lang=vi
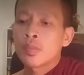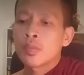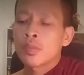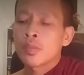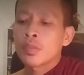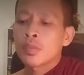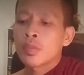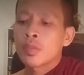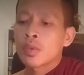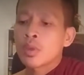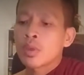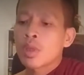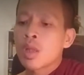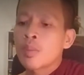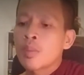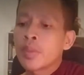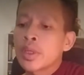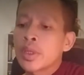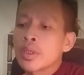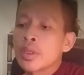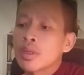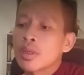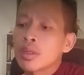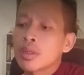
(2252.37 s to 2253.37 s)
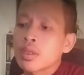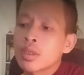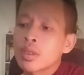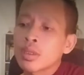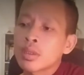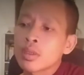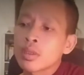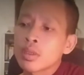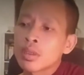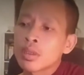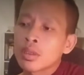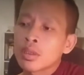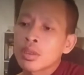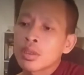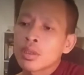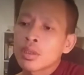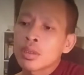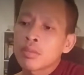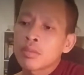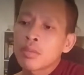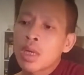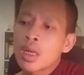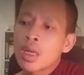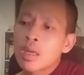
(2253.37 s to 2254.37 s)
đào về chẳng
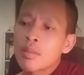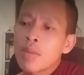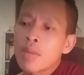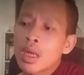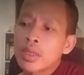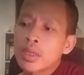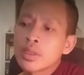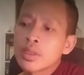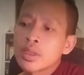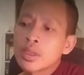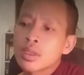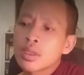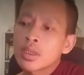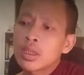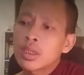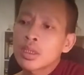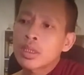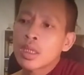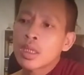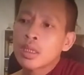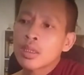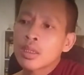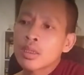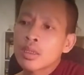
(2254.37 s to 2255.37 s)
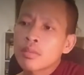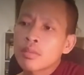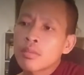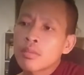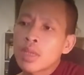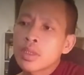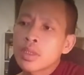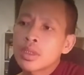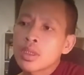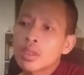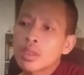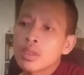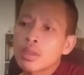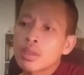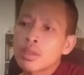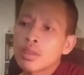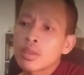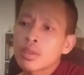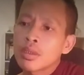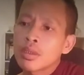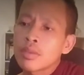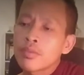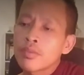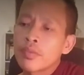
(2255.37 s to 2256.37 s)
á bà dương kết thà bà dương
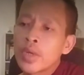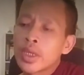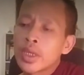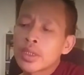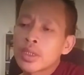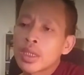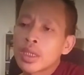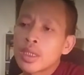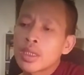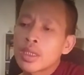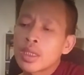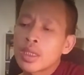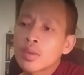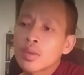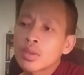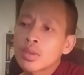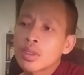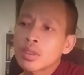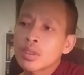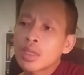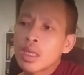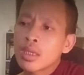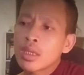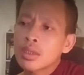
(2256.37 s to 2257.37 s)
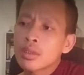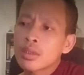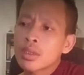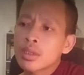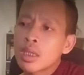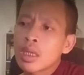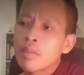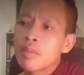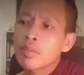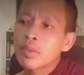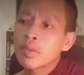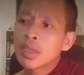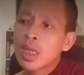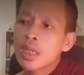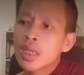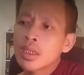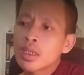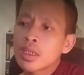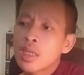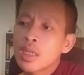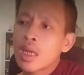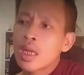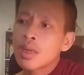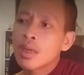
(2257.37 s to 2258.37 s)
về nhà giờ đầu tới ta lâm xa đi
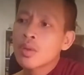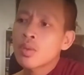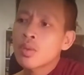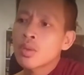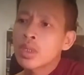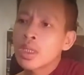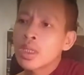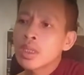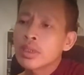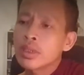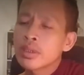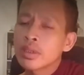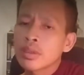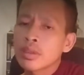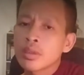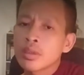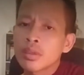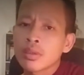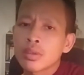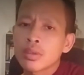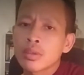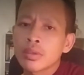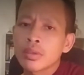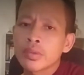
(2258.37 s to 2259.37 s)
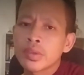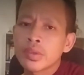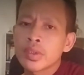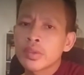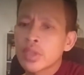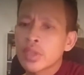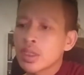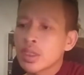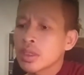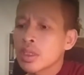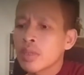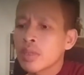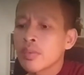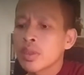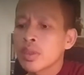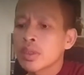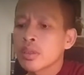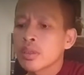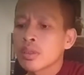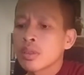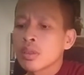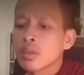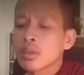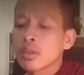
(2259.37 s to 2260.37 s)
ca ru nới nữa chỉ xây kia với
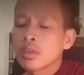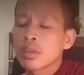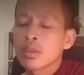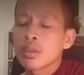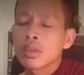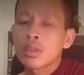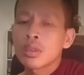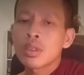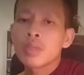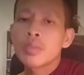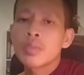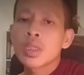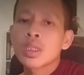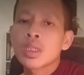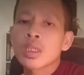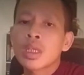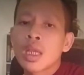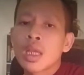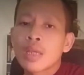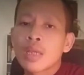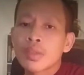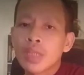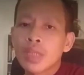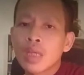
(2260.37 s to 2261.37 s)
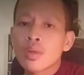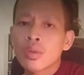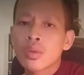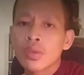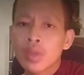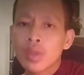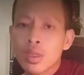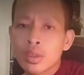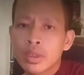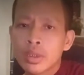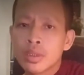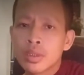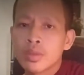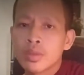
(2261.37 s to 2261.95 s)
cứ miền ta ca sang của so thế nhung